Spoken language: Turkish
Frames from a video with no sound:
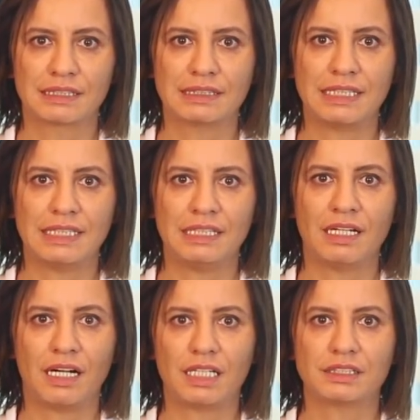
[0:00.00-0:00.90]
değil,
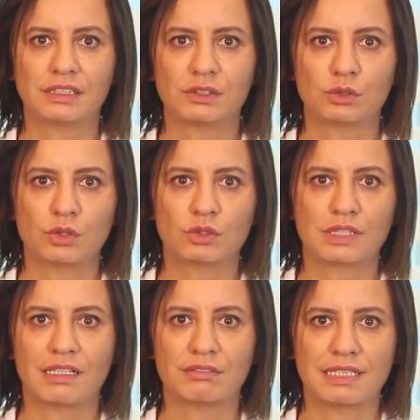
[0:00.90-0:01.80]
artık çok
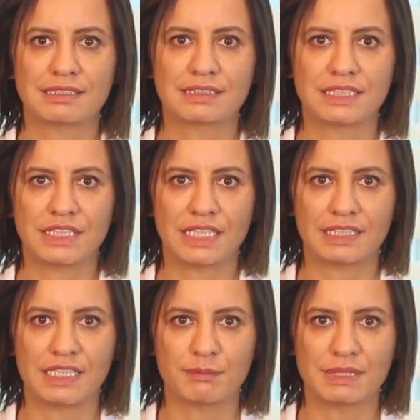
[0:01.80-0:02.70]
daha fazla
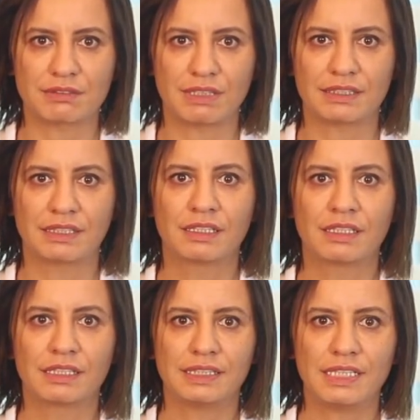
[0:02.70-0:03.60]
seçeneklerimiz var.
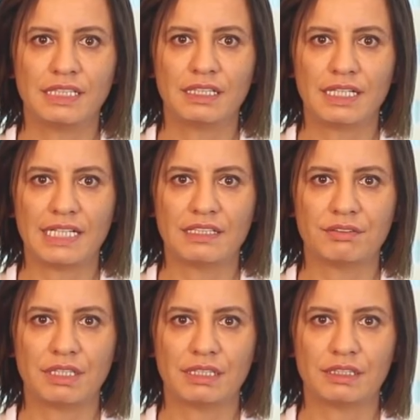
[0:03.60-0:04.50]
Yeni
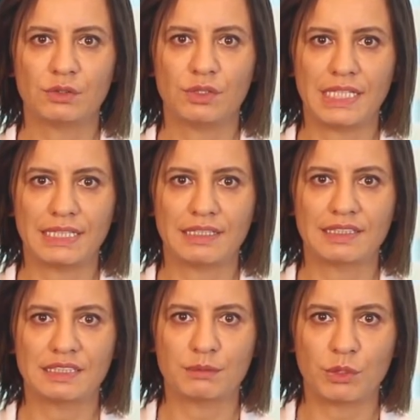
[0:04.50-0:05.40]
hedefe yönelik
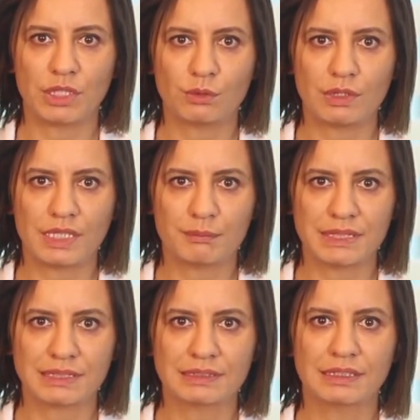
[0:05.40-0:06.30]
akıllı
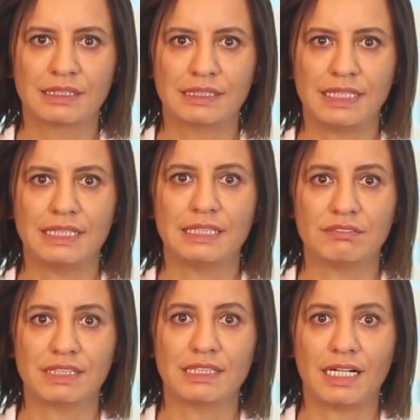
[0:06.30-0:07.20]
moleküllerimiz, yeni
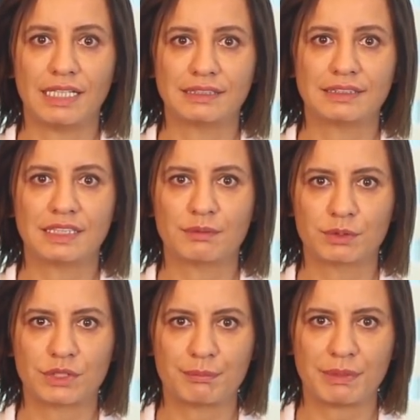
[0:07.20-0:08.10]
ve daha etkin
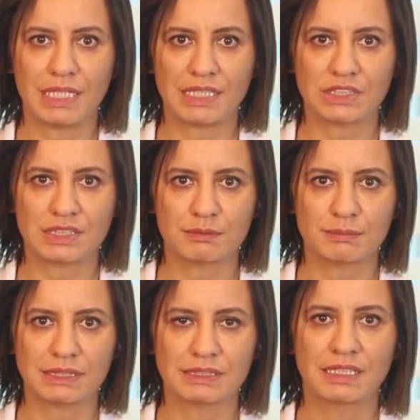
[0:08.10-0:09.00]
kemoterapi
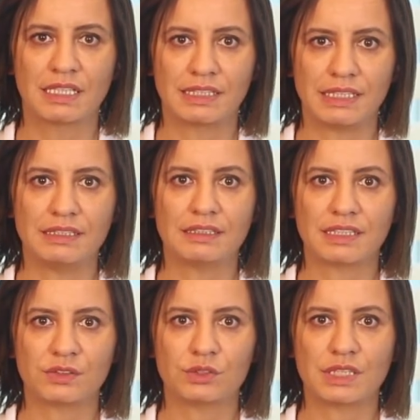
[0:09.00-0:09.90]
ilaçlarımız, yeni
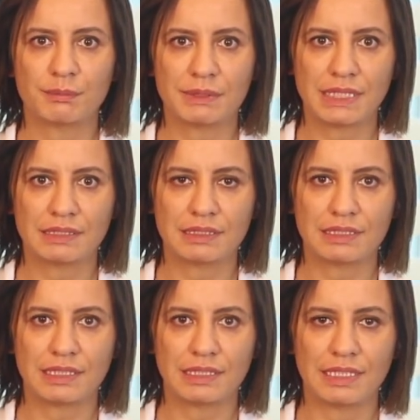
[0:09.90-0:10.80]
radyoterapi
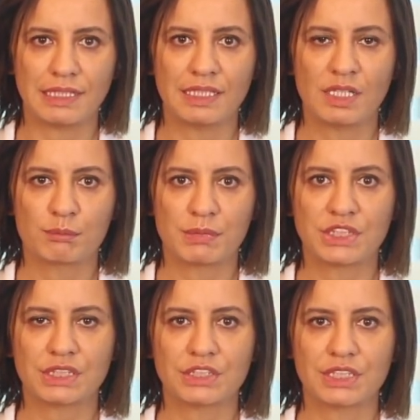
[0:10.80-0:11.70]
teknikleriyle
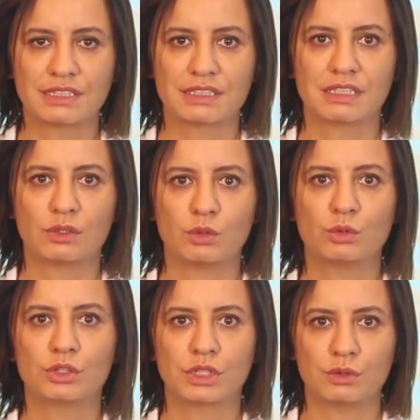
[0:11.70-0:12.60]
başarı şansı
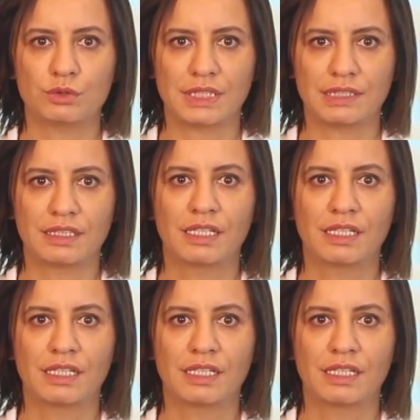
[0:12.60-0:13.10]
oldukça yüksek.